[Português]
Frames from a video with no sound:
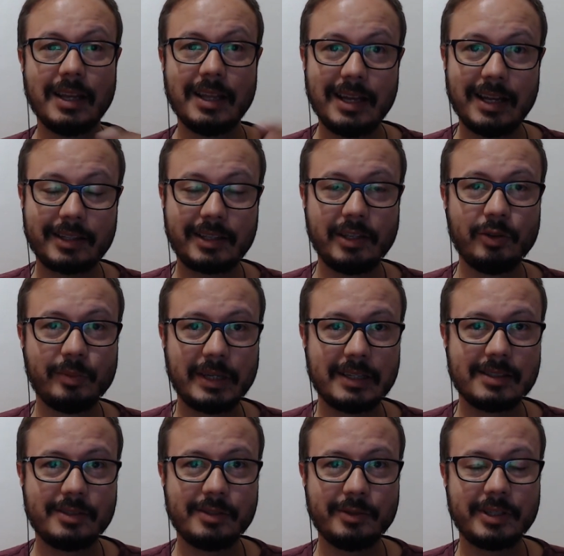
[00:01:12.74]
Aqui no
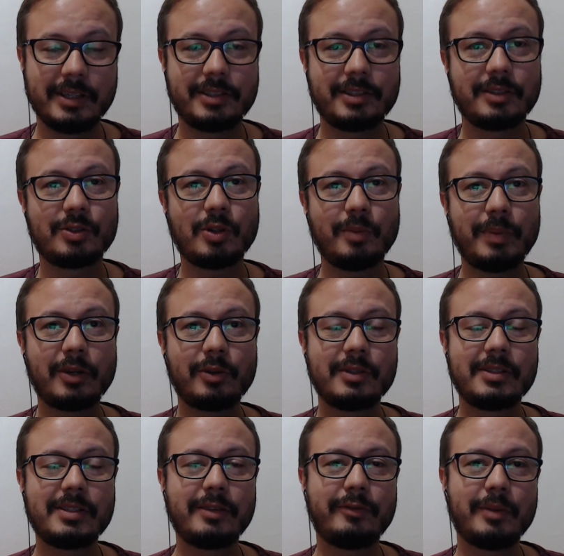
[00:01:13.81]
Brasil, gente, ele só parou de
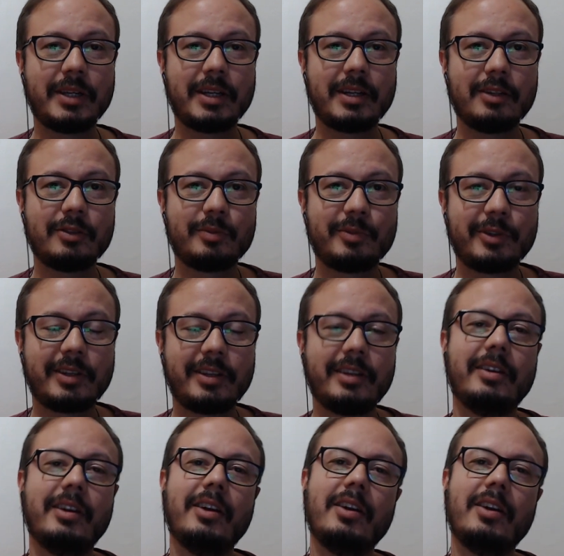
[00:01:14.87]
ser fabricado por quê?